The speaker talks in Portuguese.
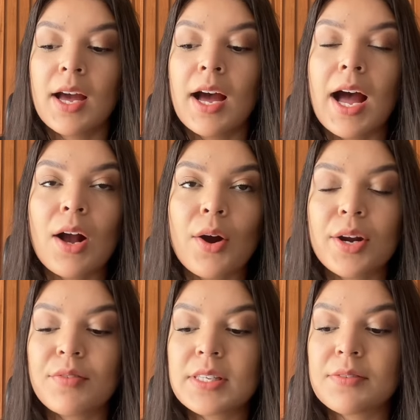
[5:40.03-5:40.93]

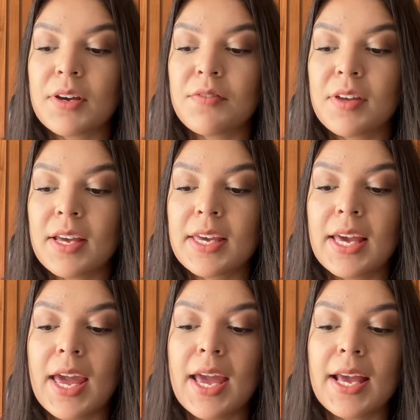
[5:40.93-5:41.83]
Agora você vai vir
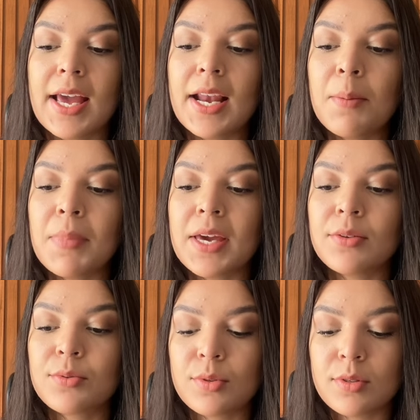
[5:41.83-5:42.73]
aqui em
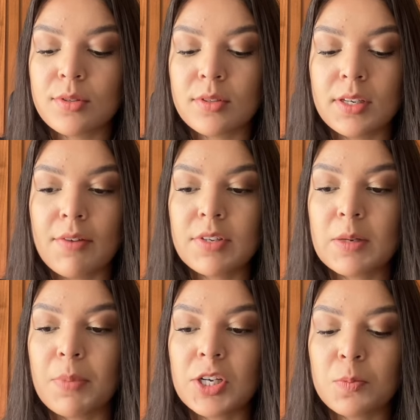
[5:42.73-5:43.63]
elementos e aí você
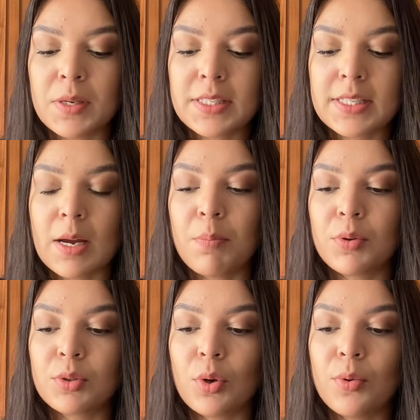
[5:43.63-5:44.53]
pode pesquisar
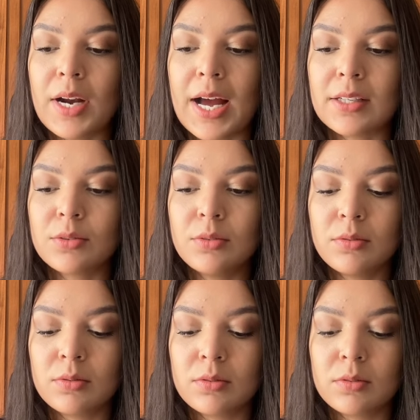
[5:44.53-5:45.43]
por dourado.
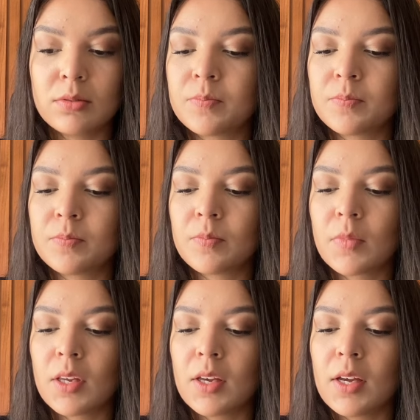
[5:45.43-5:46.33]

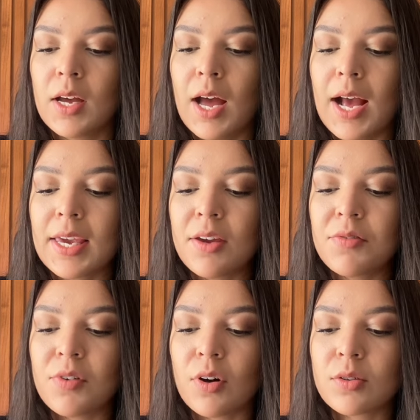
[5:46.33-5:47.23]
Aqui em
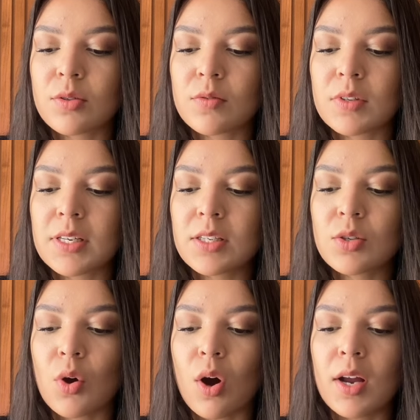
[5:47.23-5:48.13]
fotos, você
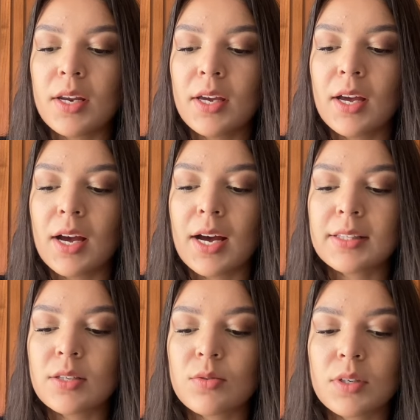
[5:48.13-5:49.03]
escolhe a
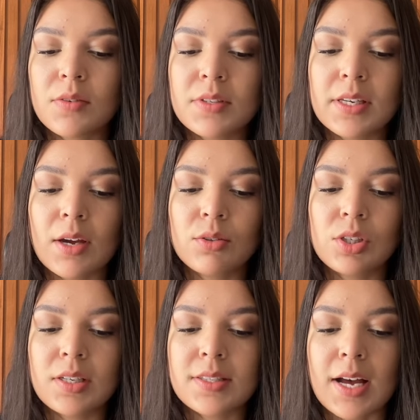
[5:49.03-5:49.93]
textura que você quer
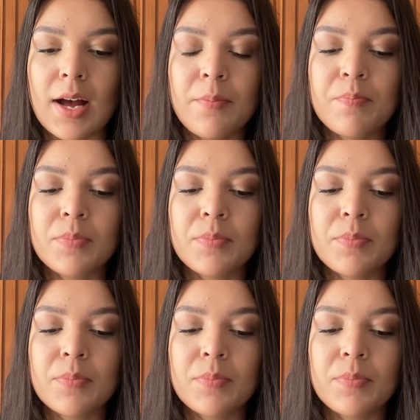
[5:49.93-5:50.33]
utilizar.